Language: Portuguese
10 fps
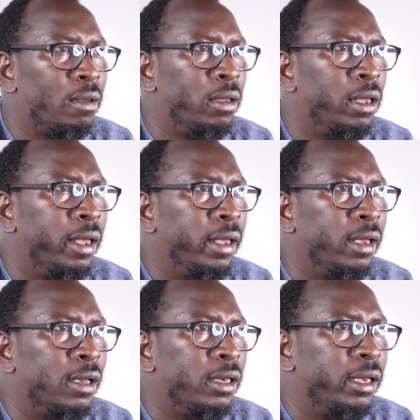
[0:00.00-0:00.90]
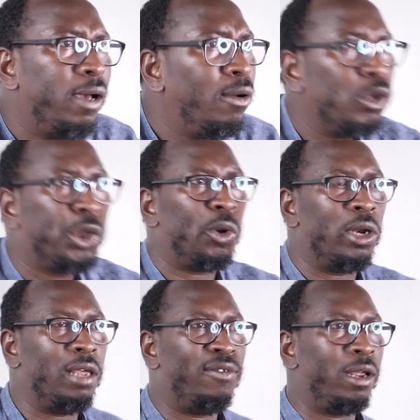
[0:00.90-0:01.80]
É? Eu não sou
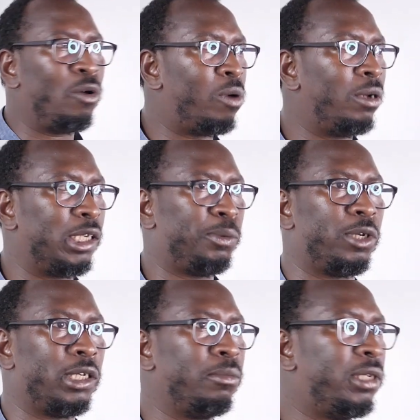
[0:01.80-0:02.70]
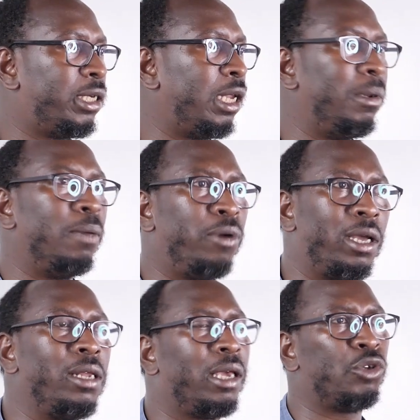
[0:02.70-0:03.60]
livre enquanto as pessoas me discriminam por
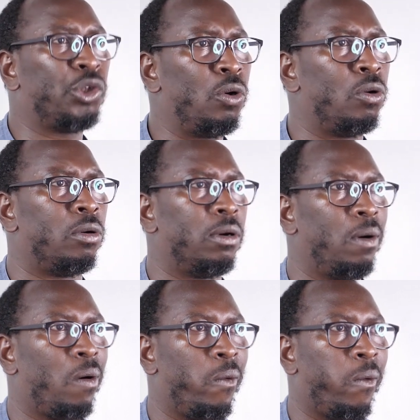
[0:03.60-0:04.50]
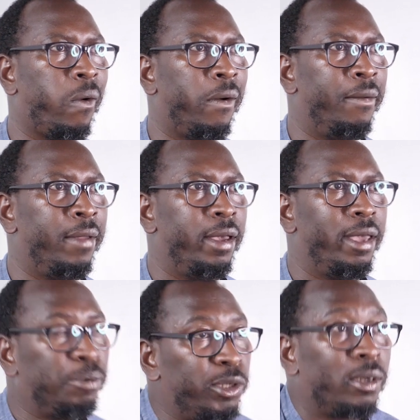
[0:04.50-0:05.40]
aquilo que eu sou. E
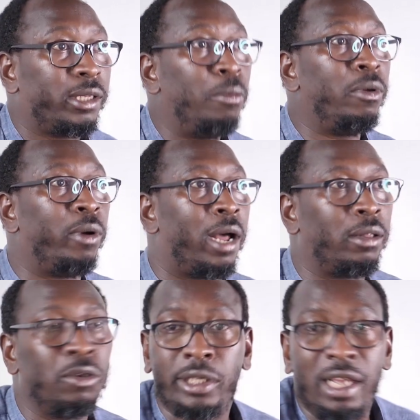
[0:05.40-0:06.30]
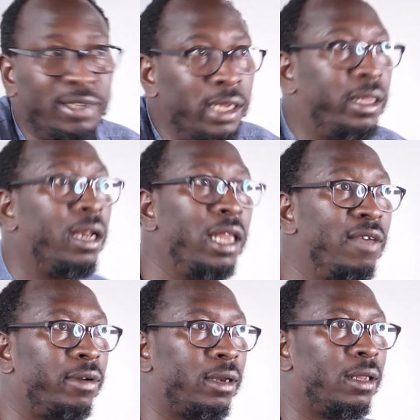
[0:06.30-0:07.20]
a pessoa que está ao meu lado não se deve sentir
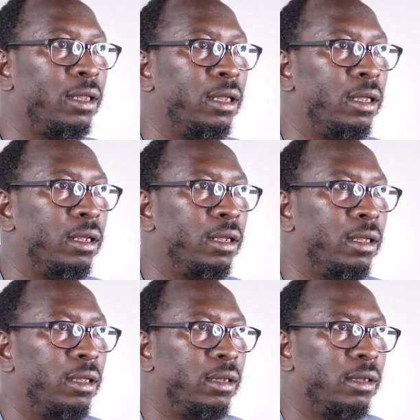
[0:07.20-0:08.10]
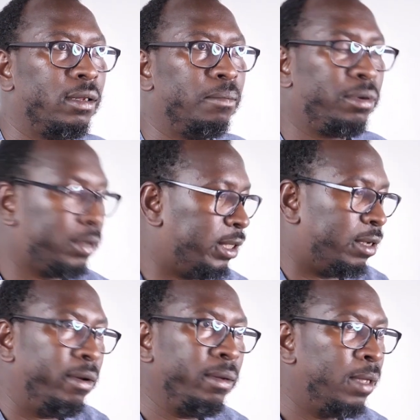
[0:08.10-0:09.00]
livre. Porque
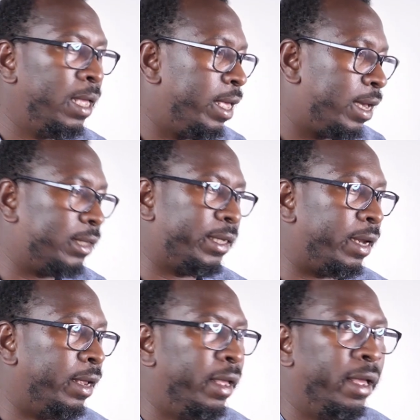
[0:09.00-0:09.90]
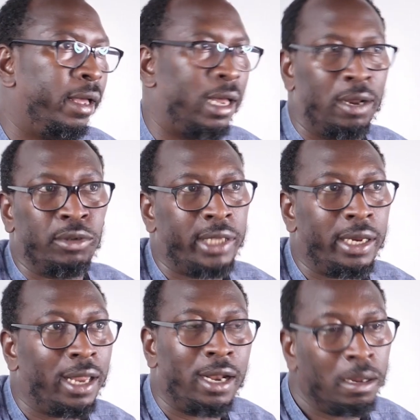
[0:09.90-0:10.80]
senão, quer dizer, a não ser
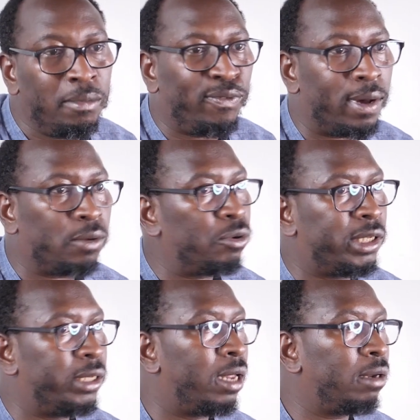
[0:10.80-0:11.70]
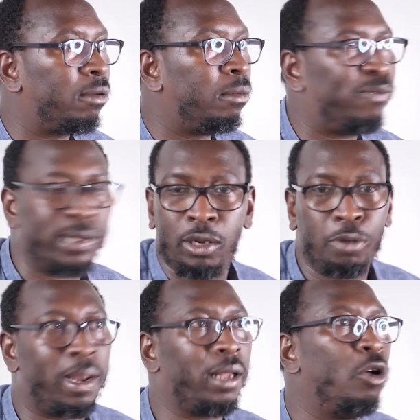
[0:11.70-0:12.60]
que ela não me considere como fazendo
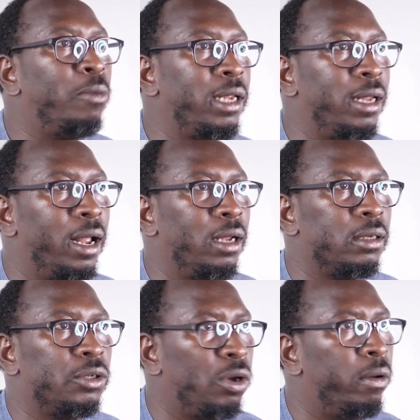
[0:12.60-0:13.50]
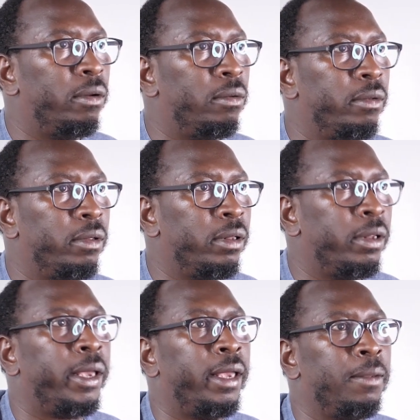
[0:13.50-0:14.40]
parte da humanidade, só.
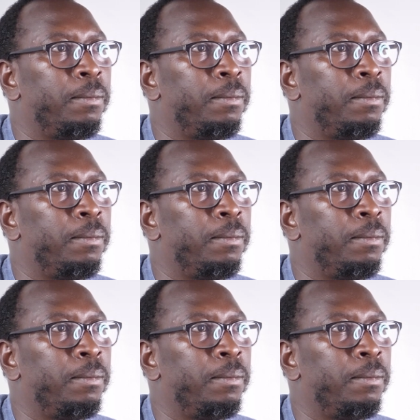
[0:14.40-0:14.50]
Não é?